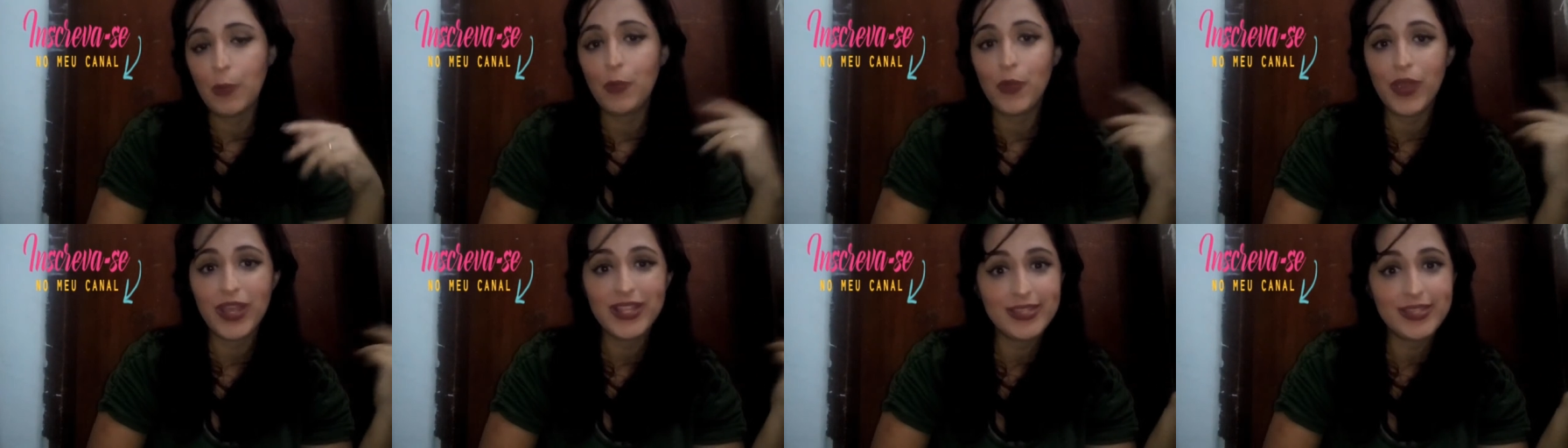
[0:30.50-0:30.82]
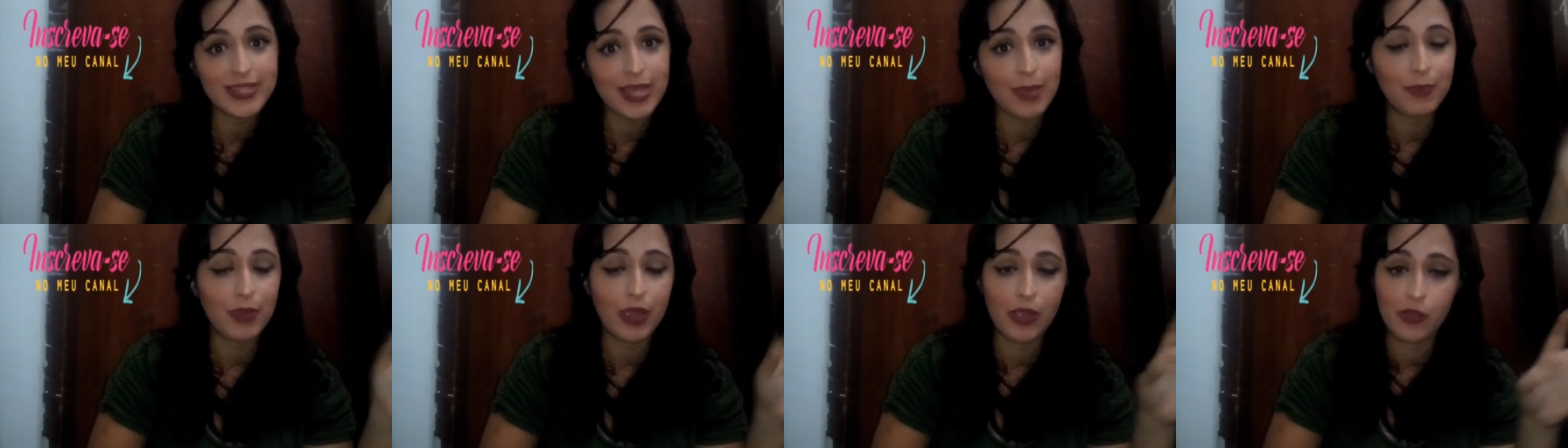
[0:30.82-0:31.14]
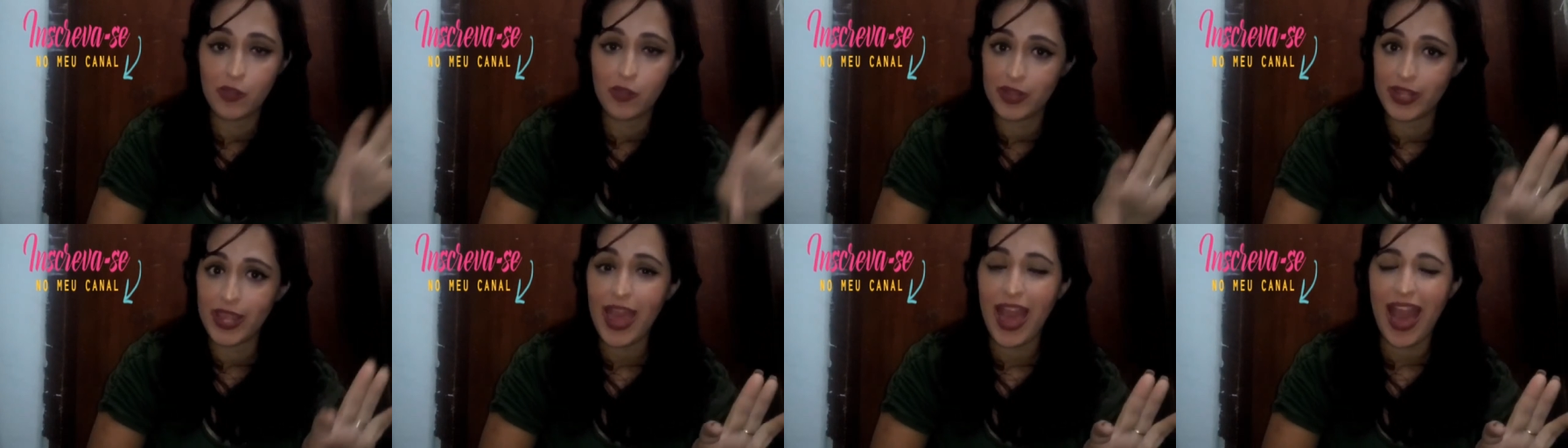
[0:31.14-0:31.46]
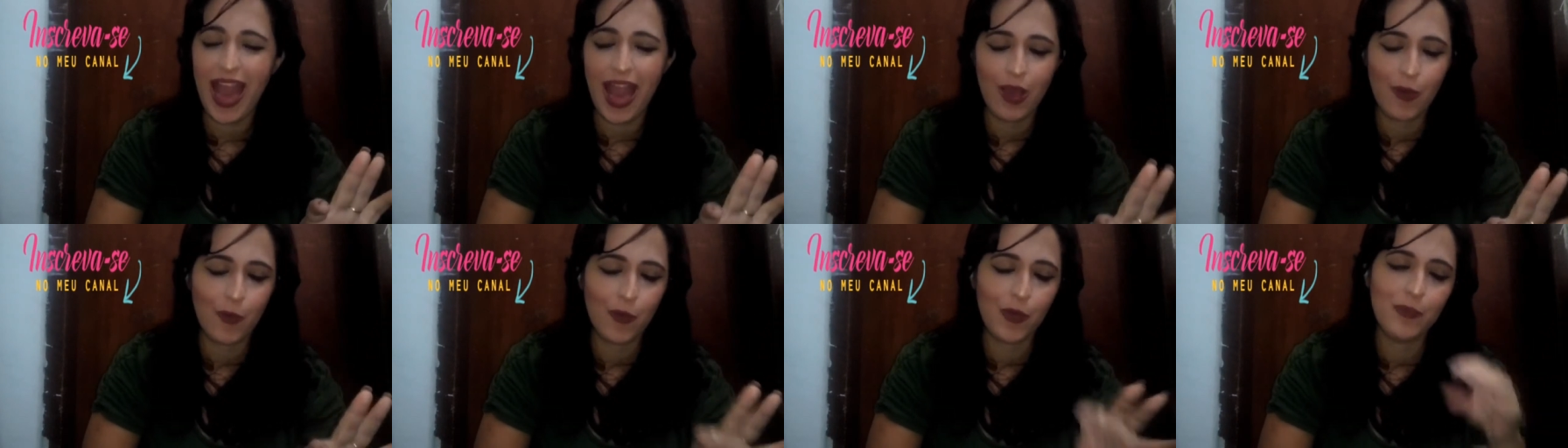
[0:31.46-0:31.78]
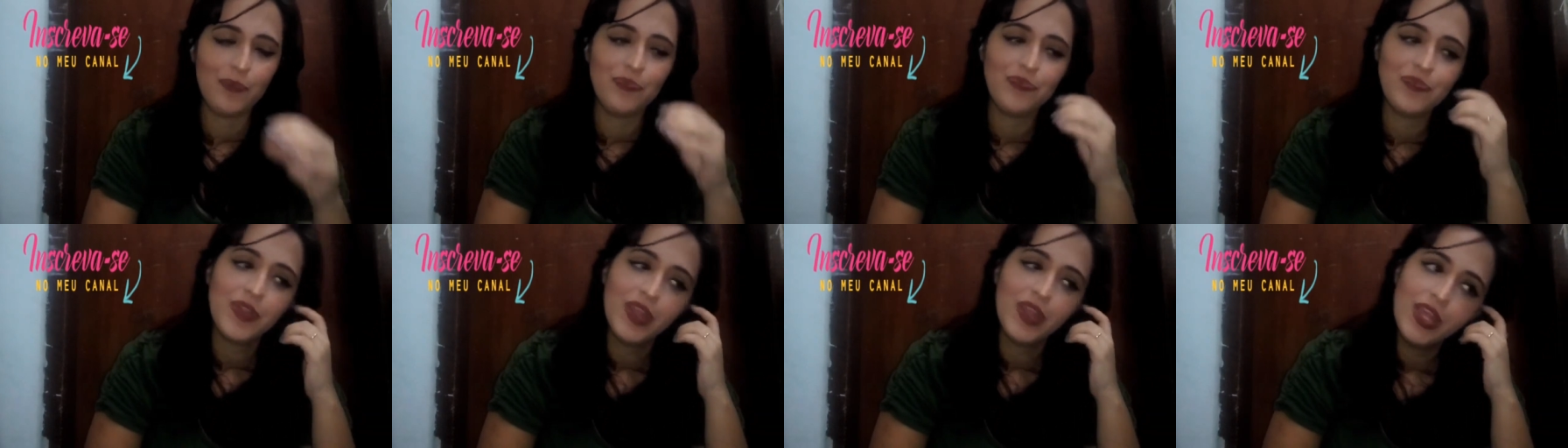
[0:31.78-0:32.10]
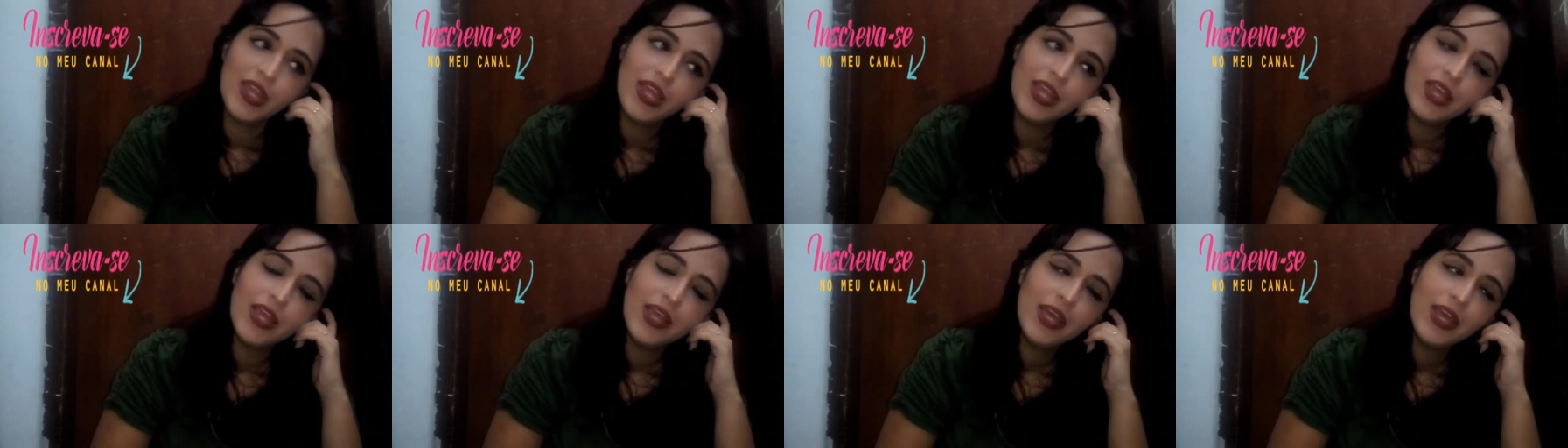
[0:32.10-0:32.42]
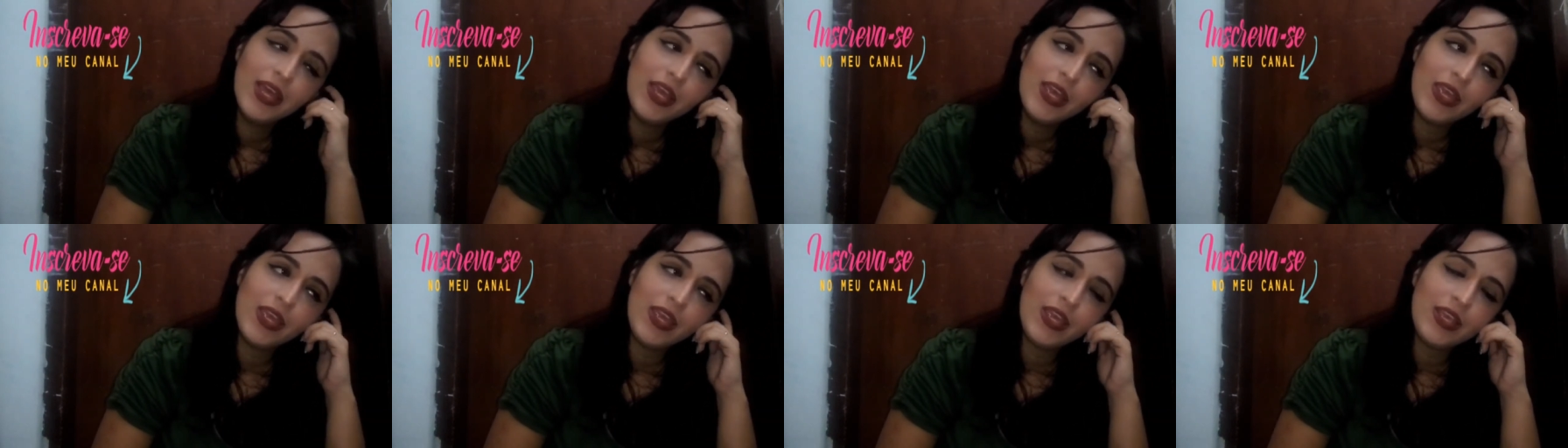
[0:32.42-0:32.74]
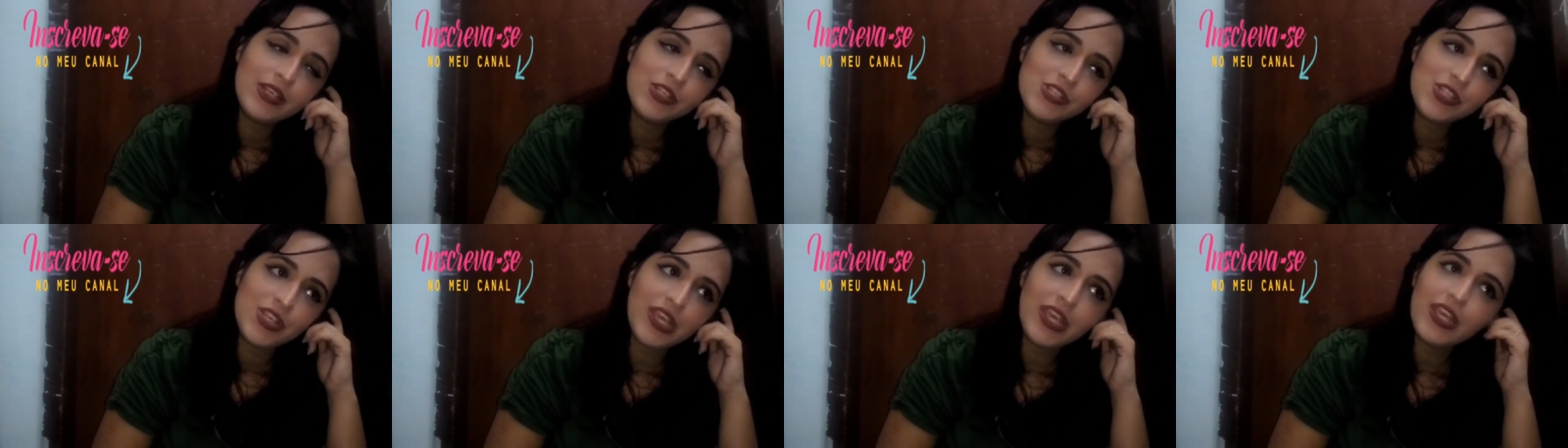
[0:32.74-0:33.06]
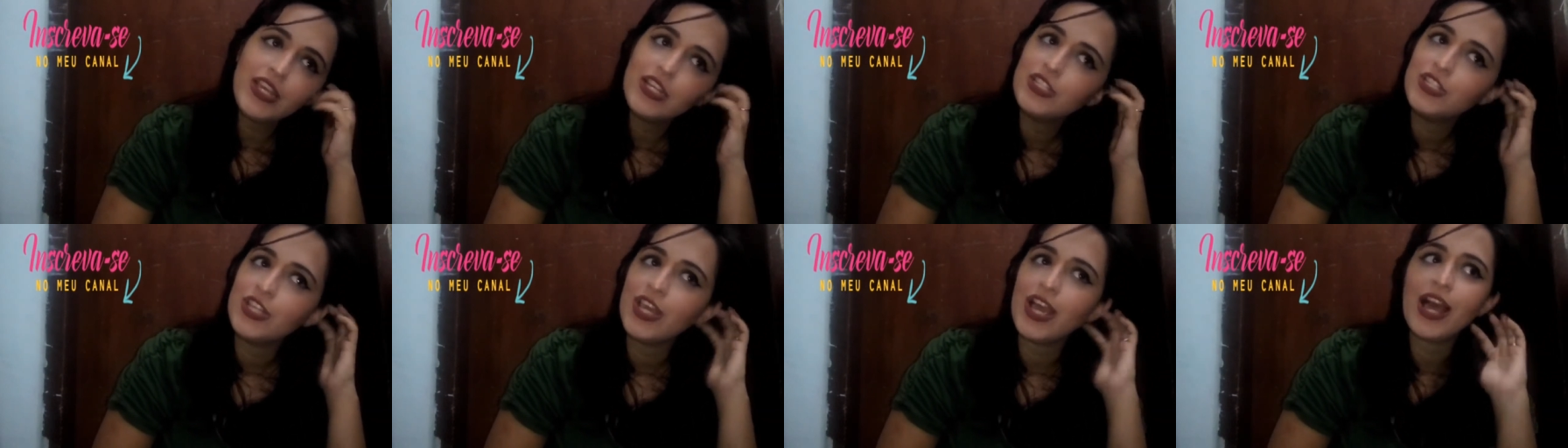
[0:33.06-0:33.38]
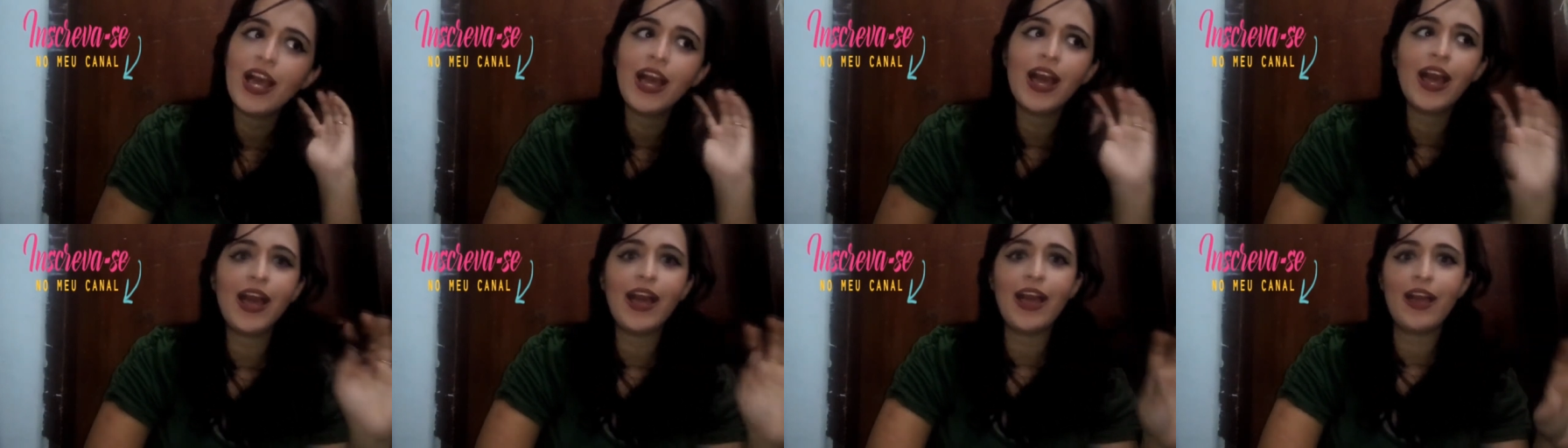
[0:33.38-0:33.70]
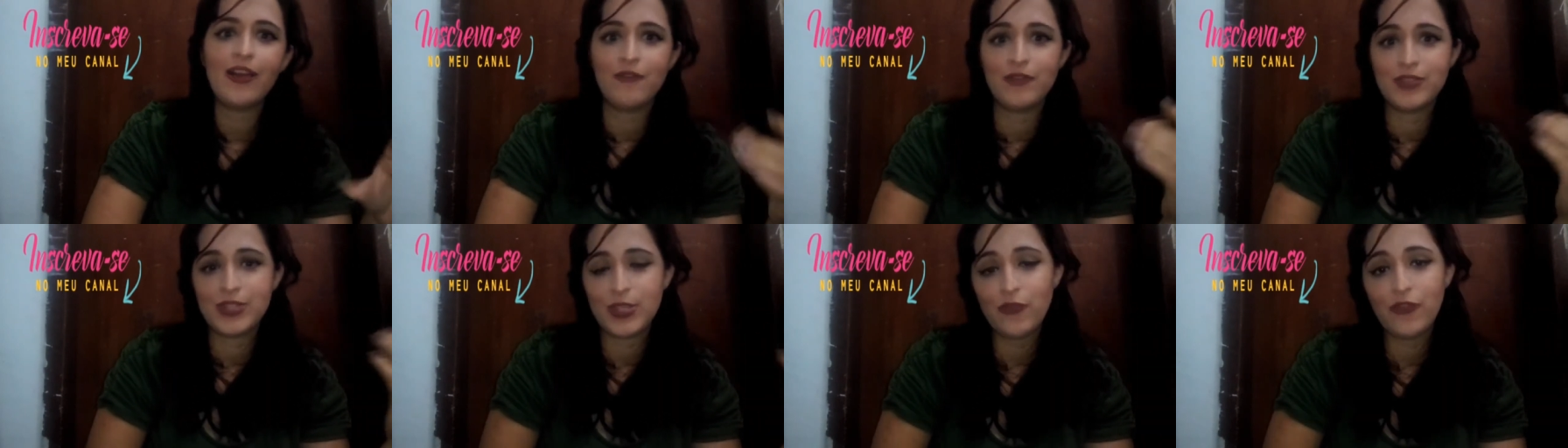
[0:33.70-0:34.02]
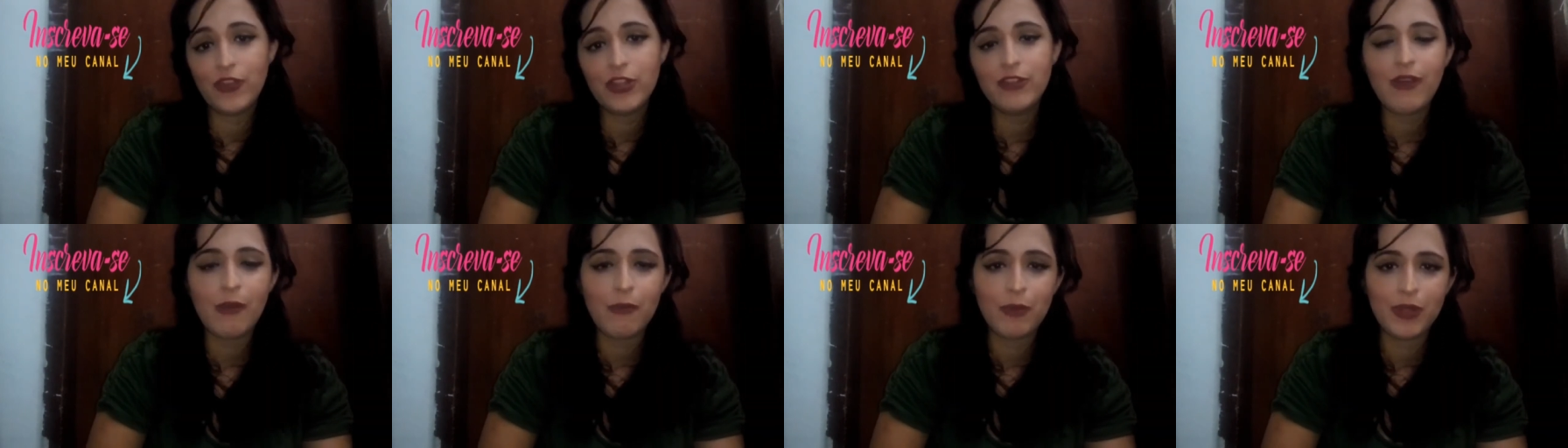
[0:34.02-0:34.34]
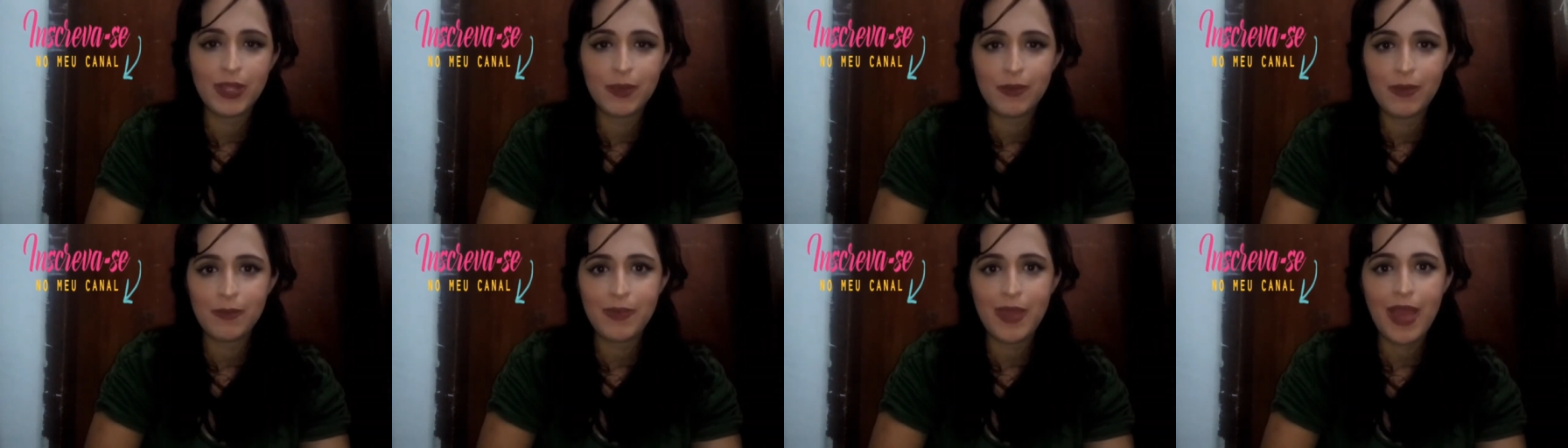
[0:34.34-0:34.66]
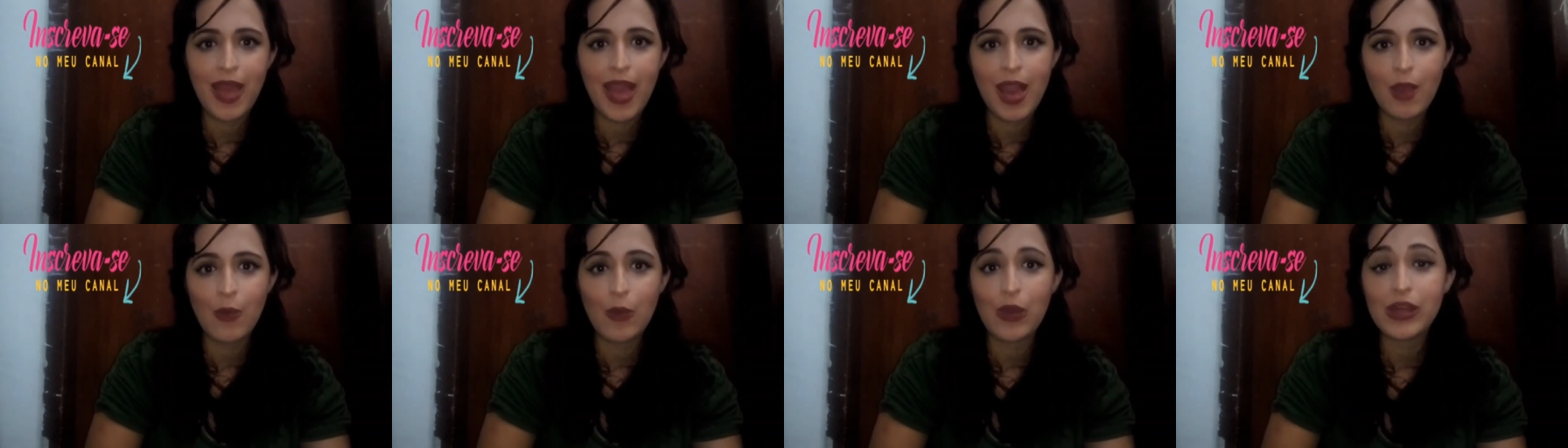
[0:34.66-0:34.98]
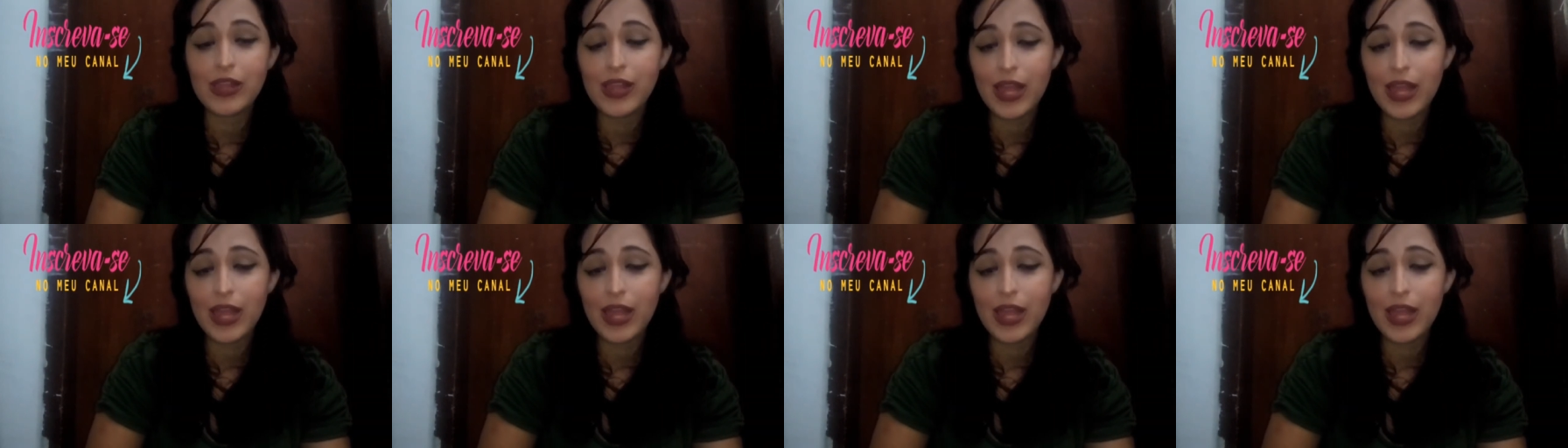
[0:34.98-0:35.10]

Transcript: porque ele sabe engolir água. E, gente, o seu filho vai poder beber água?